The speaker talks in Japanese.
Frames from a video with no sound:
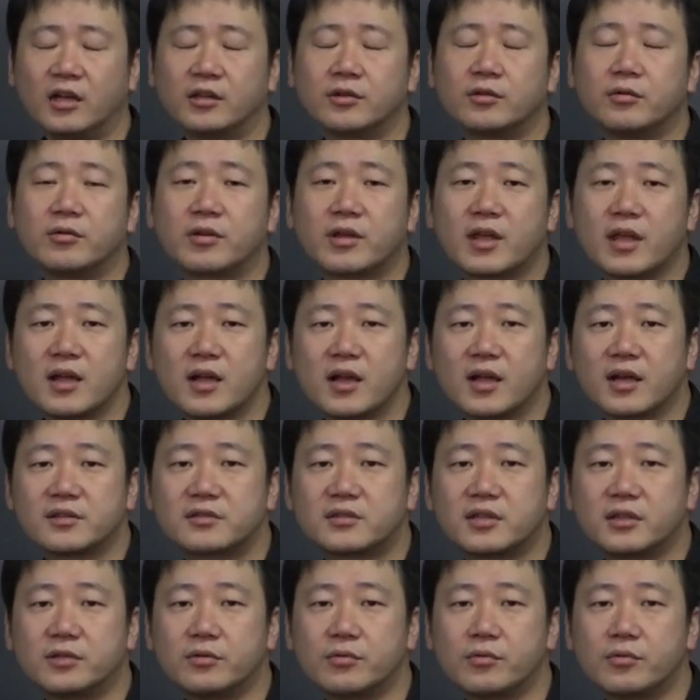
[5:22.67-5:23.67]
その喧嘩
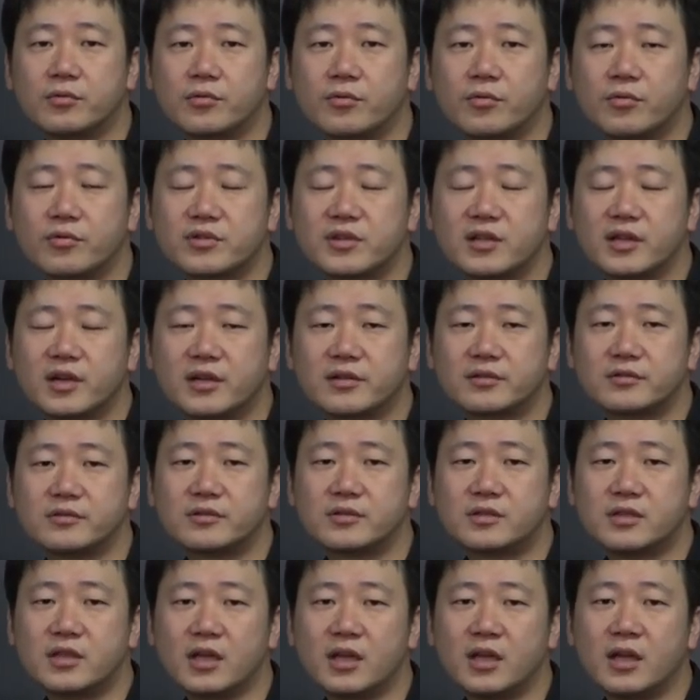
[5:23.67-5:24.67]
してどうこうじゃなく
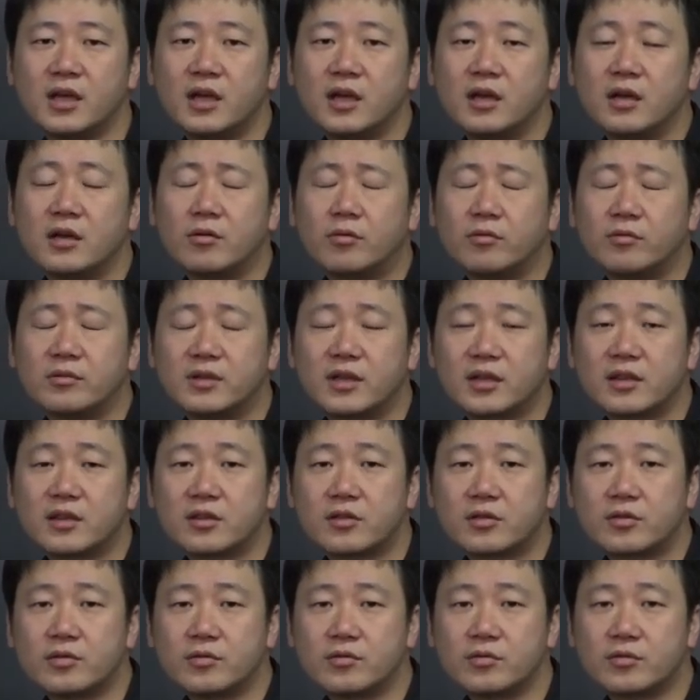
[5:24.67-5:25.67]
て、同
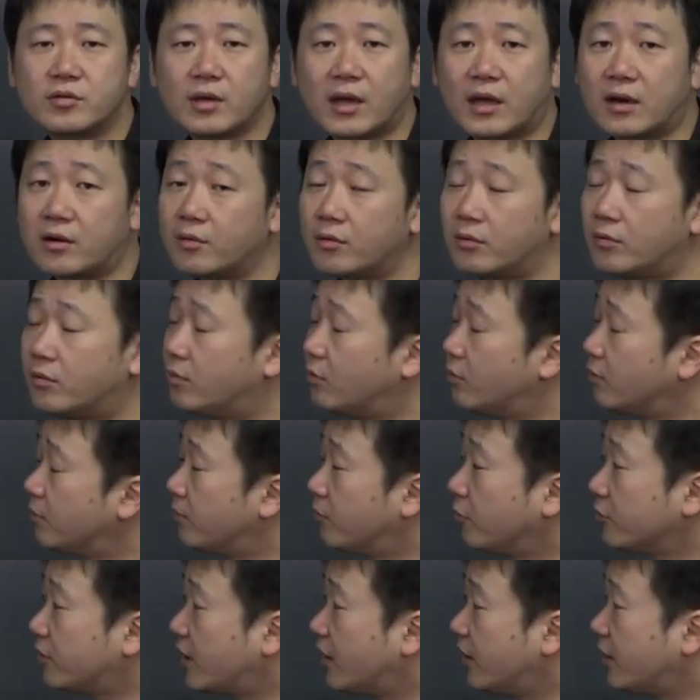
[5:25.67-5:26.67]
じ宗
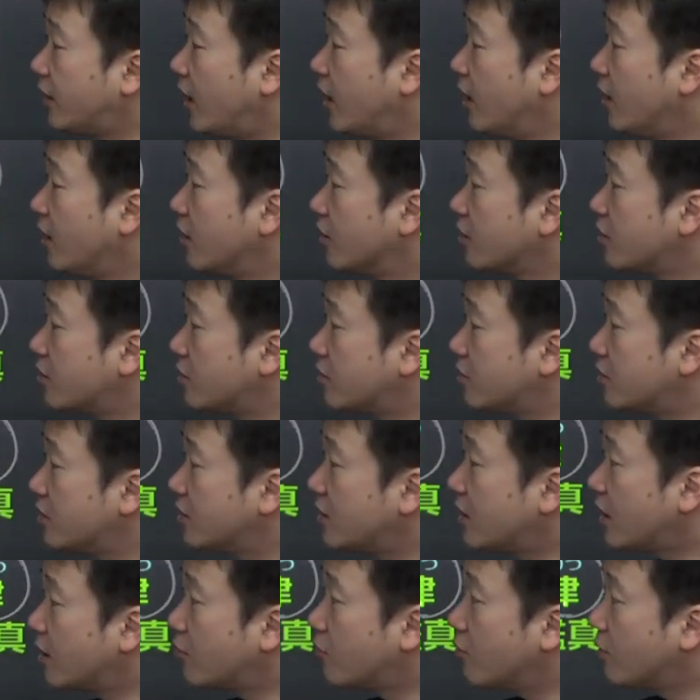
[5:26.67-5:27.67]
お寺で
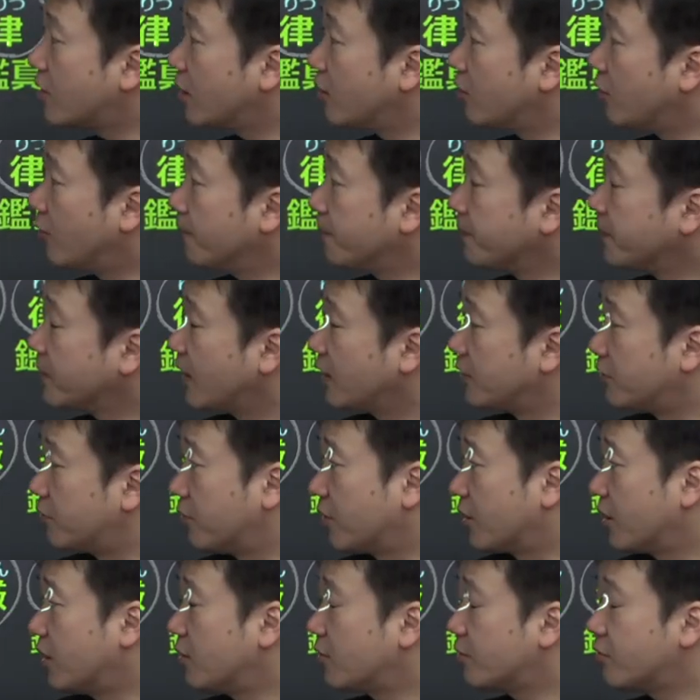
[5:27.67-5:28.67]
何個かのなんていう
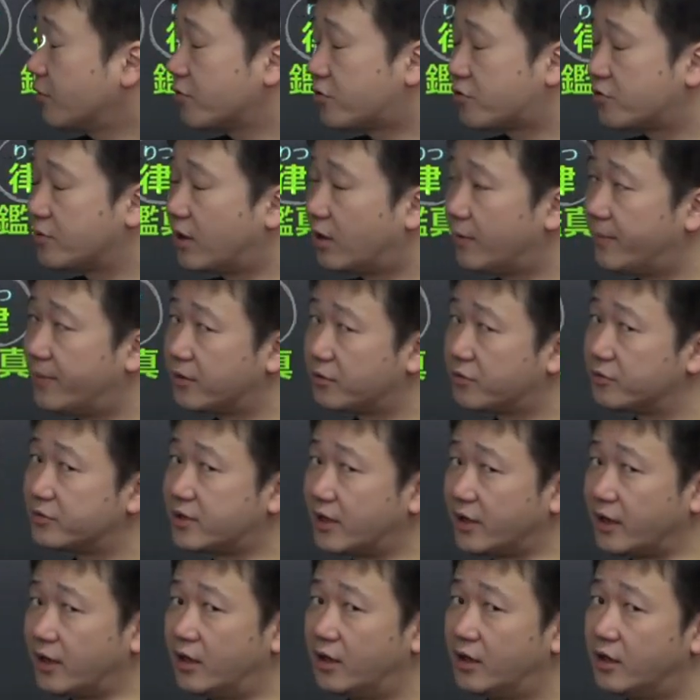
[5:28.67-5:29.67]
のかな、この宗派を勉強し
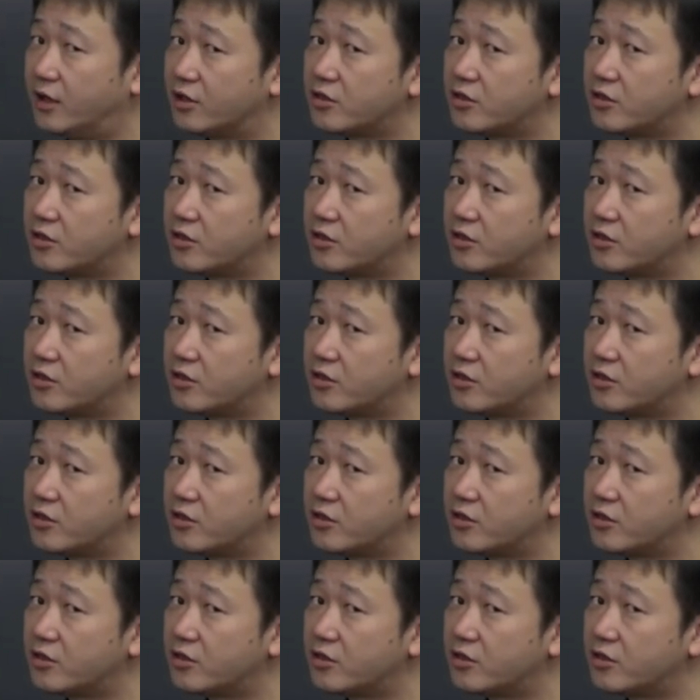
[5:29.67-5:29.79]
たり、